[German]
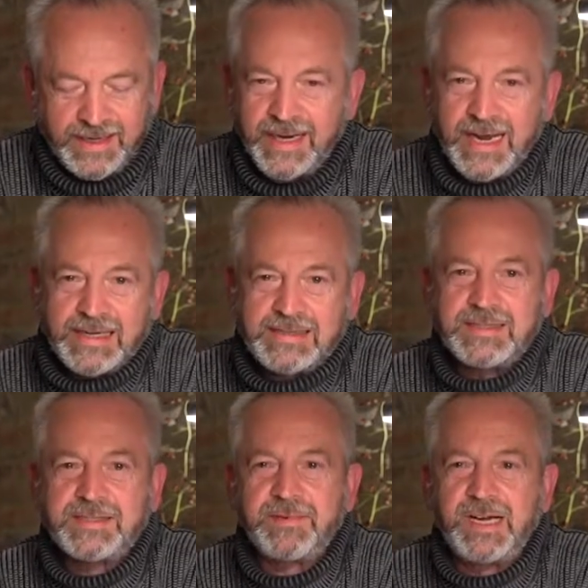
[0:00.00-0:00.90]
eine
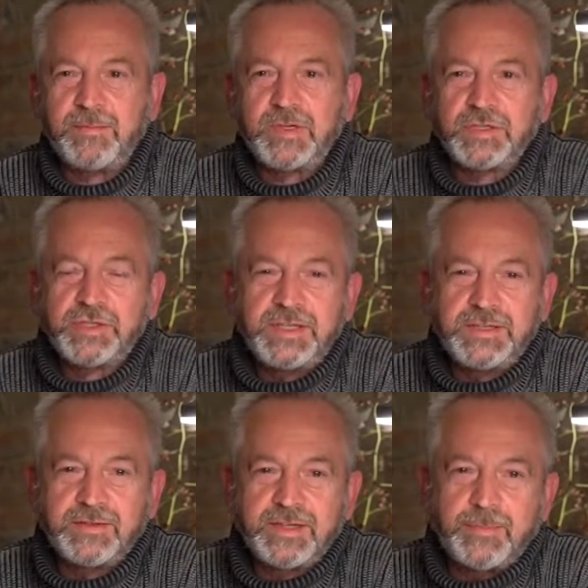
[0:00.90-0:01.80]
herzenswarme
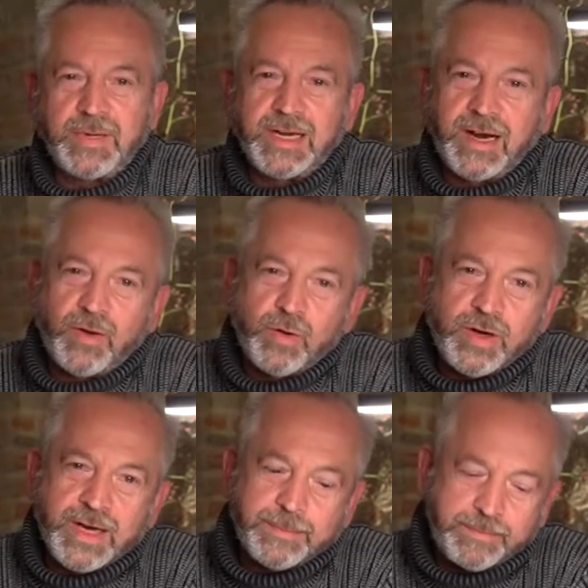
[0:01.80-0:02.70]
Geschichte und dabei
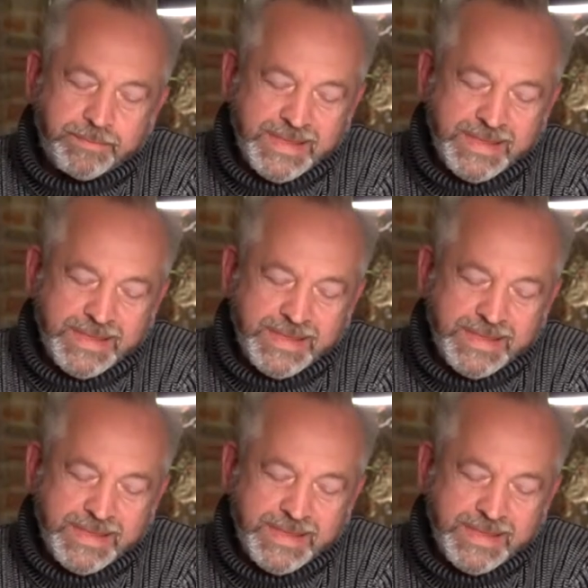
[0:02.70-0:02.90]
auch ein